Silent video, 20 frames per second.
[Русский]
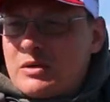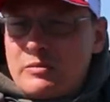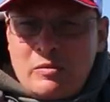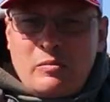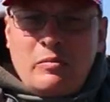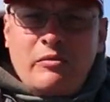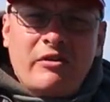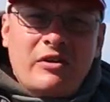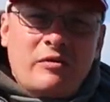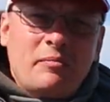
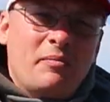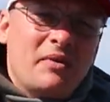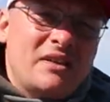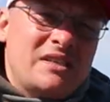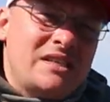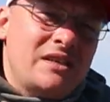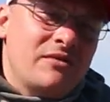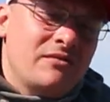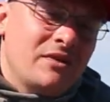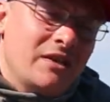рыба бывает
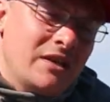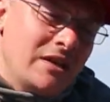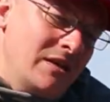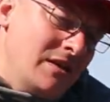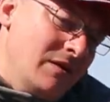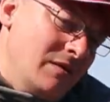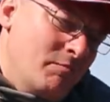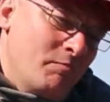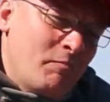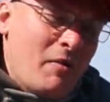пассивная,
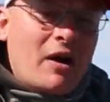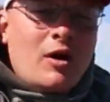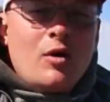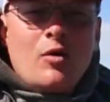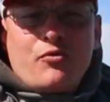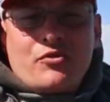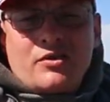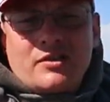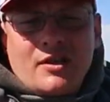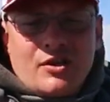и
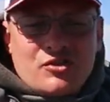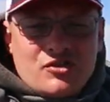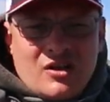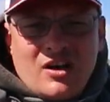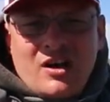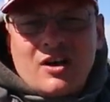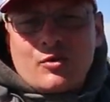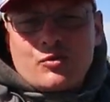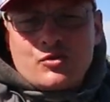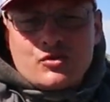поклевка даже
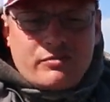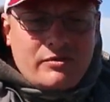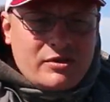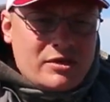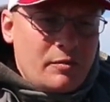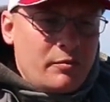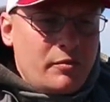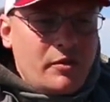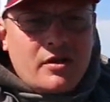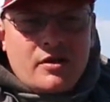хорошего
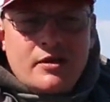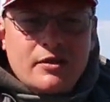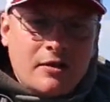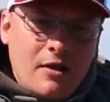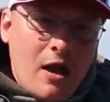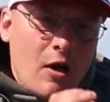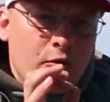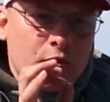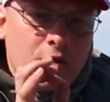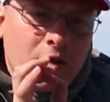экземпляра это
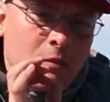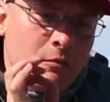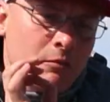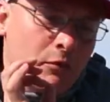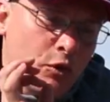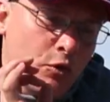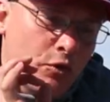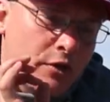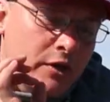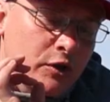какой-нибудь там
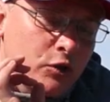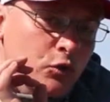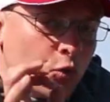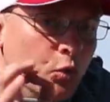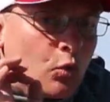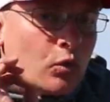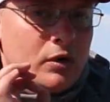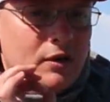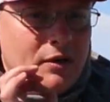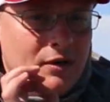легкий
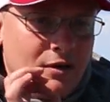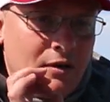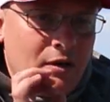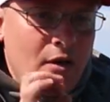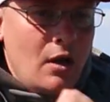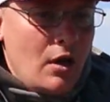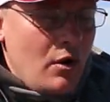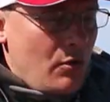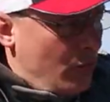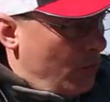тук.
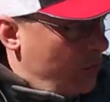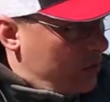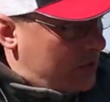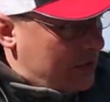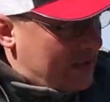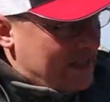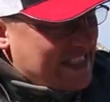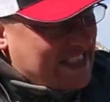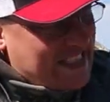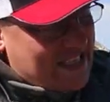
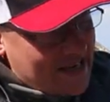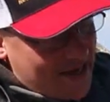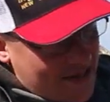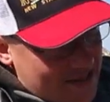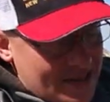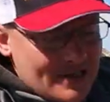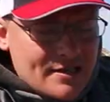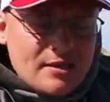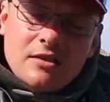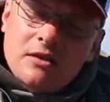Вот
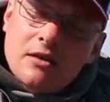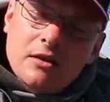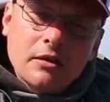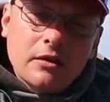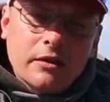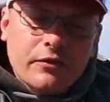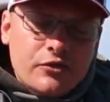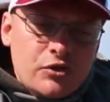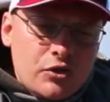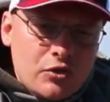здесь
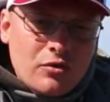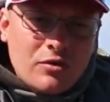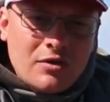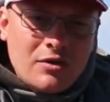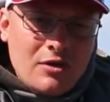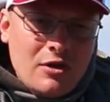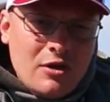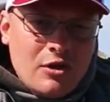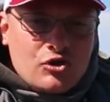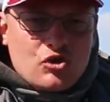сделано все,
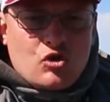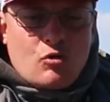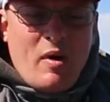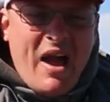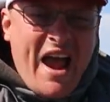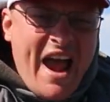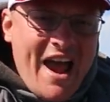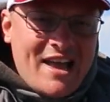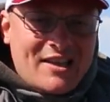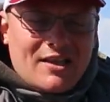
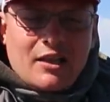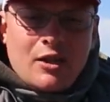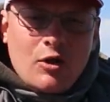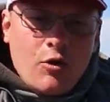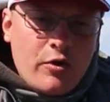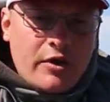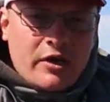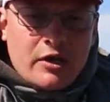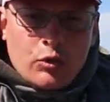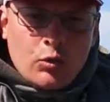чтобы этот
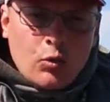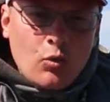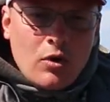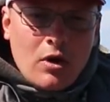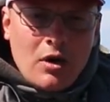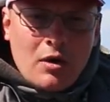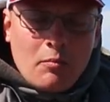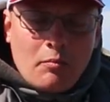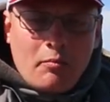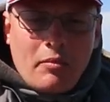легкий
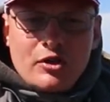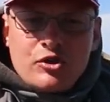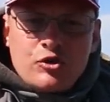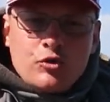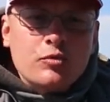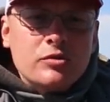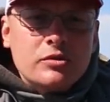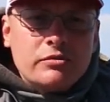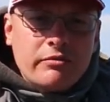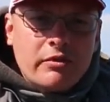тук
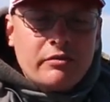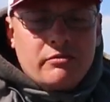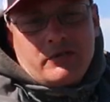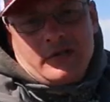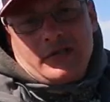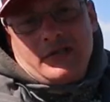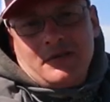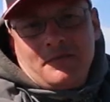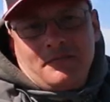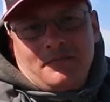
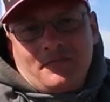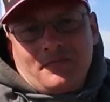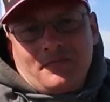почувствовать.